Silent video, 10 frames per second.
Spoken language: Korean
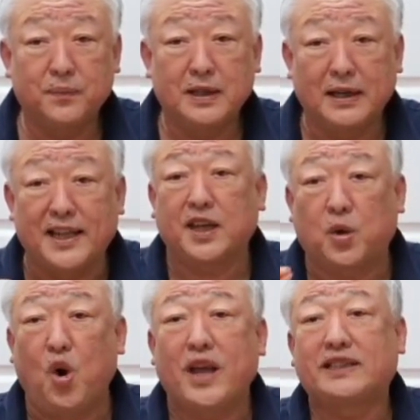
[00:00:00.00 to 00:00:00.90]

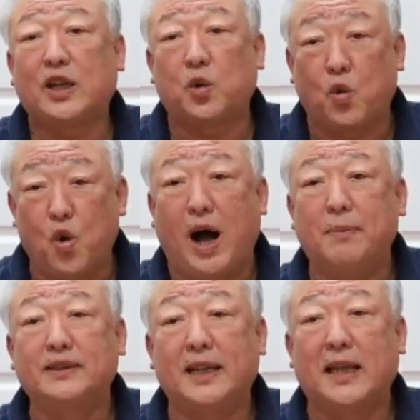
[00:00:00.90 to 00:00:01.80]
레디코 했을 때고 하면
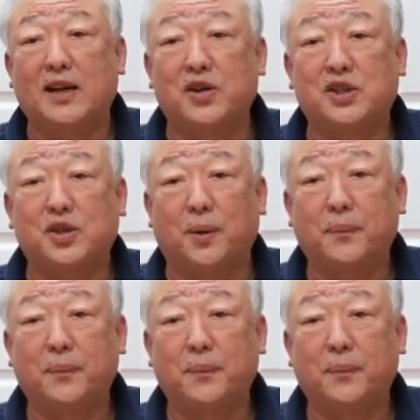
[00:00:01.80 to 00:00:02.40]
된다는 것이죠.